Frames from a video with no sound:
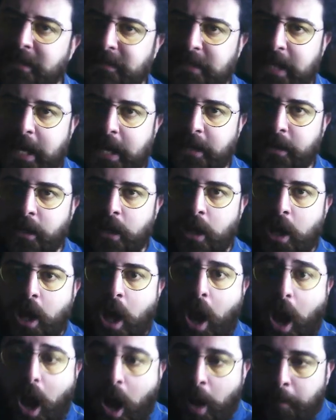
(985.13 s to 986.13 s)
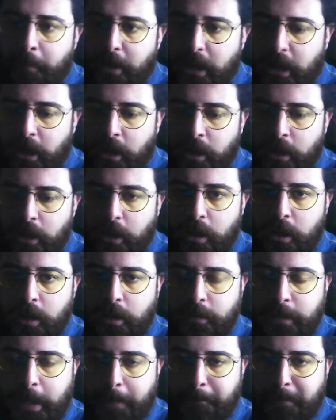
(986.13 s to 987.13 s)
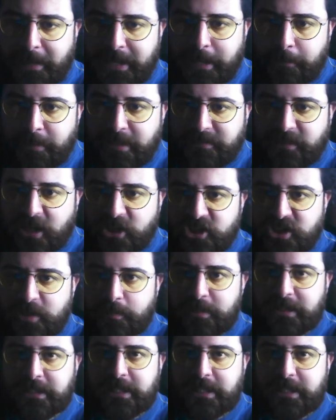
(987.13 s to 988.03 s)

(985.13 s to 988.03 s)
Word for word: yani. Ama ya ben Emre Taşdemir'i ne